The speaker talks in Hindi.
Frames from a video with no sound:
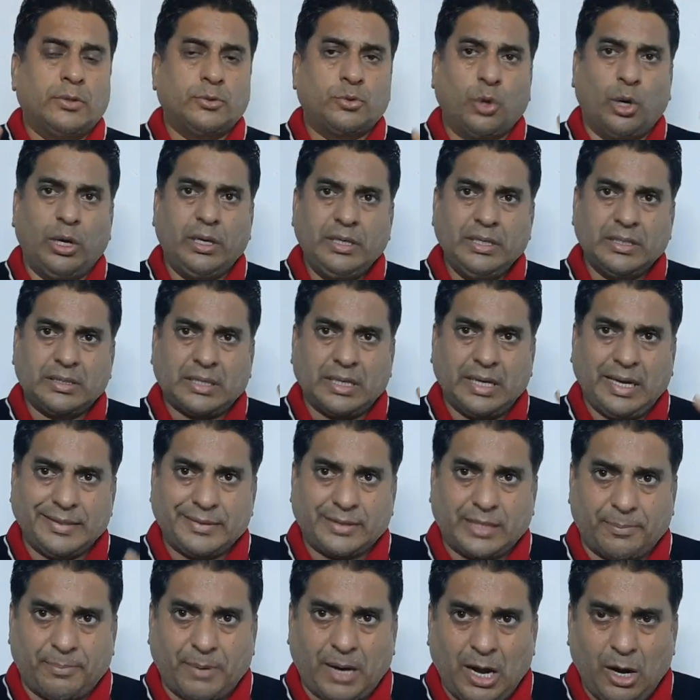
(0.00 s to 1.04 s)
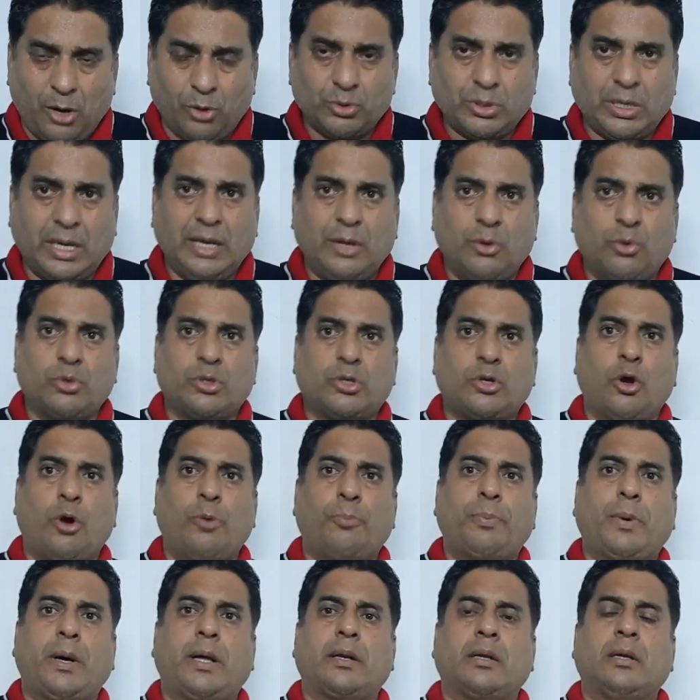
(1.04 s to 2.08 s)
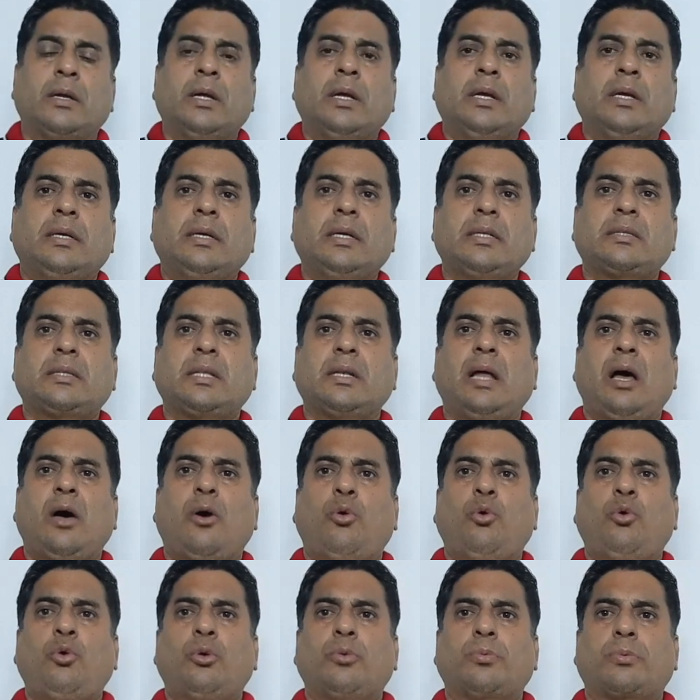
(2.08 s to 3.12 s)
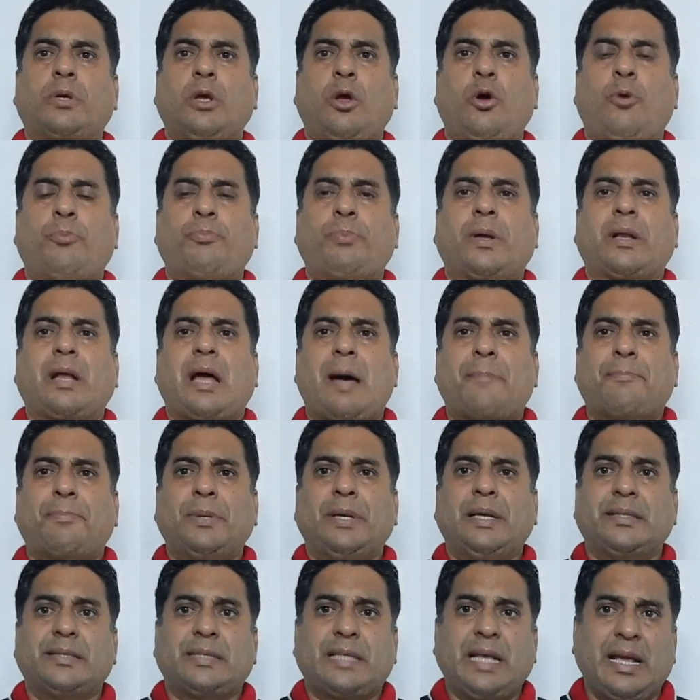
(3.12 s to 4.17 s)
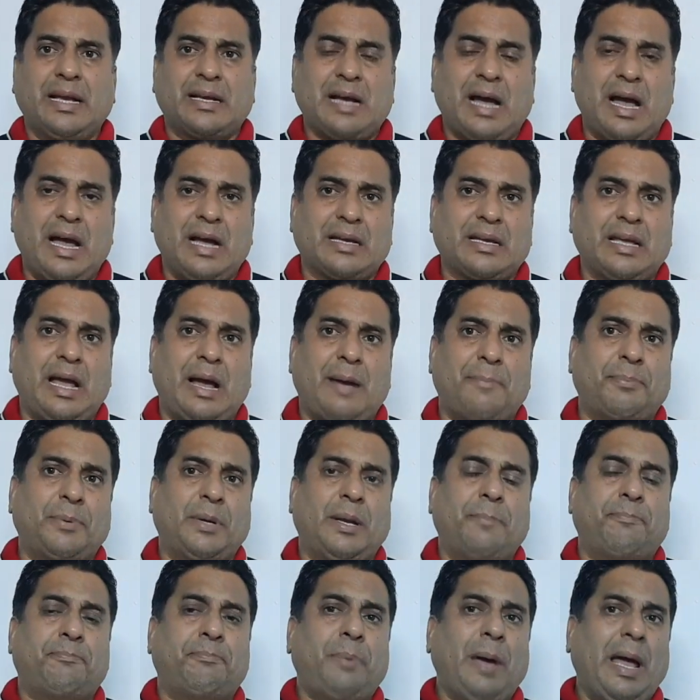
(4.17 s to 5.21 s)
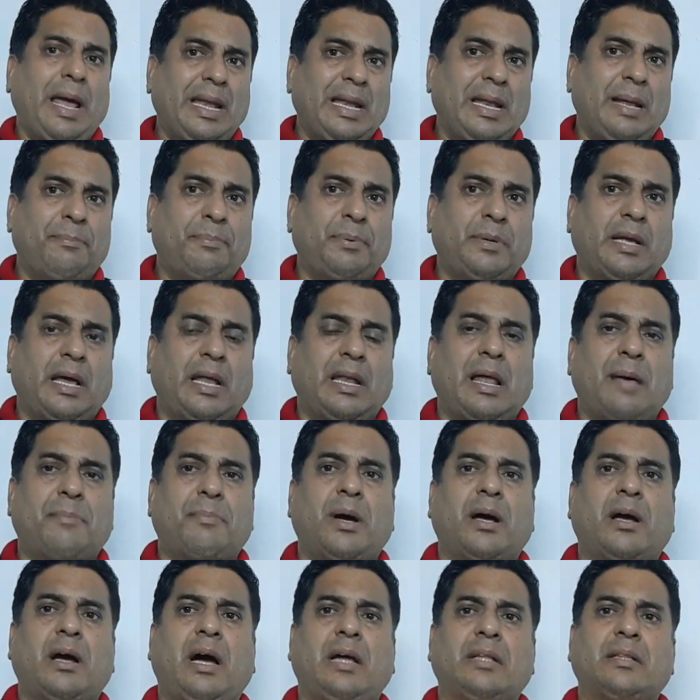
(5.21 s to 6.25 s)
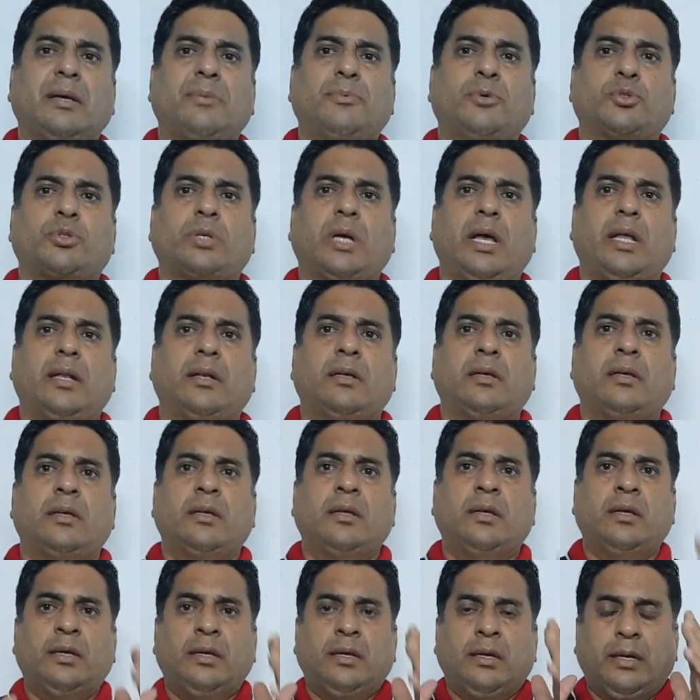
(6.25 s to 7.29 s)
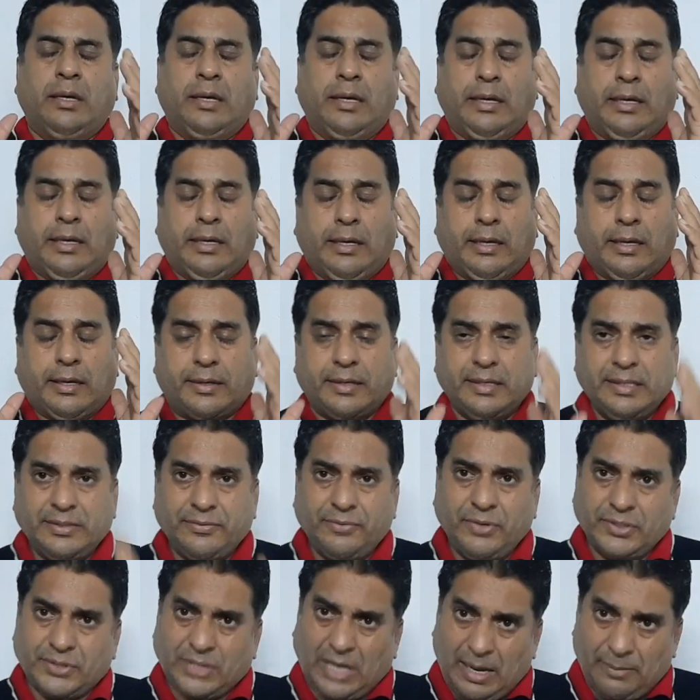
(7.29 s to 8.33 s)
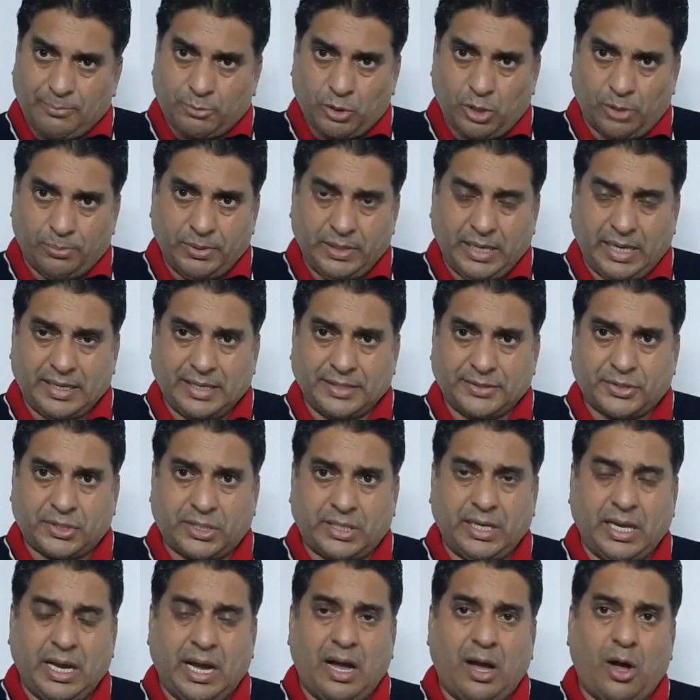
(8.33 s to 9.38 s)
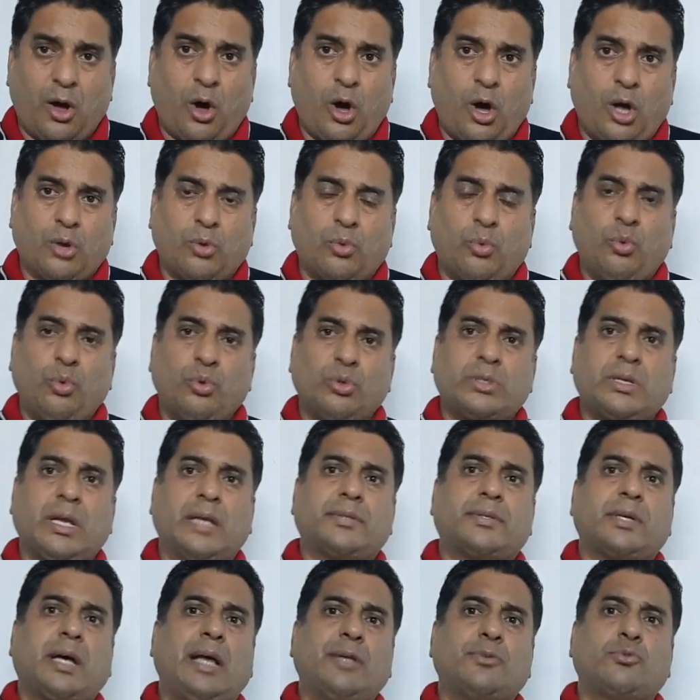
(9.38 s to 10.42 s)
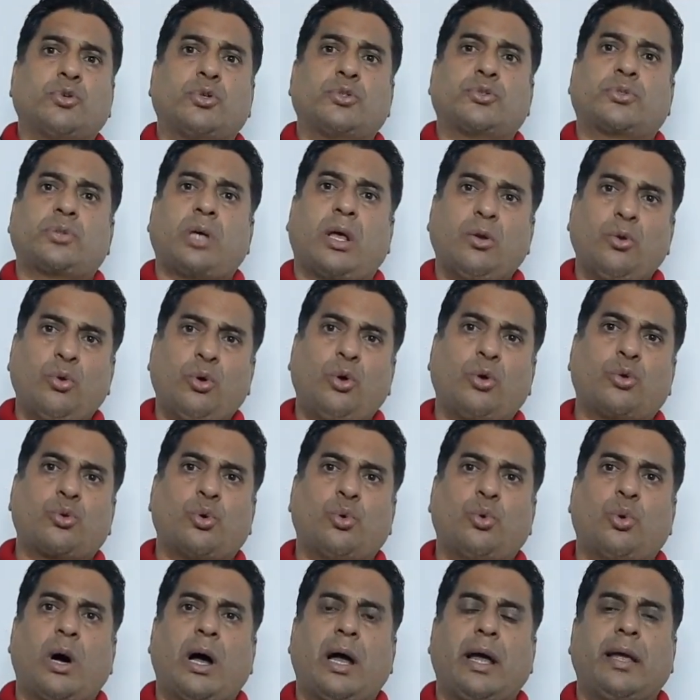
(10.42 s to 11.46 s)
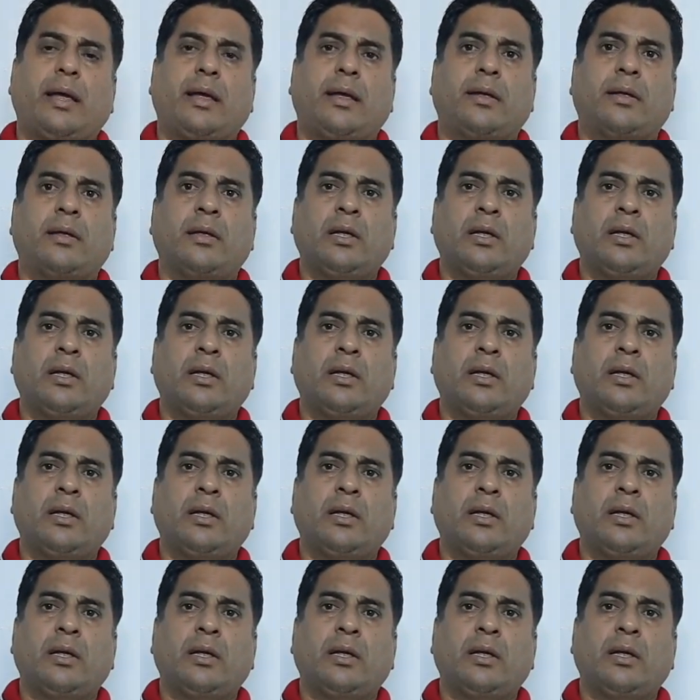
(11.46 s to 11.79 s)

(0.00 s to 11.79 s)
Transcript: जो इतना दबाव दें उनके ऊपर इतना उनके ऊपर आपने देखा कि आपने पहले भी अलामा खादम हुसैन रिजवी साहब को भी अरेस्ट किया और उनके साथ जो सलूक हुआ है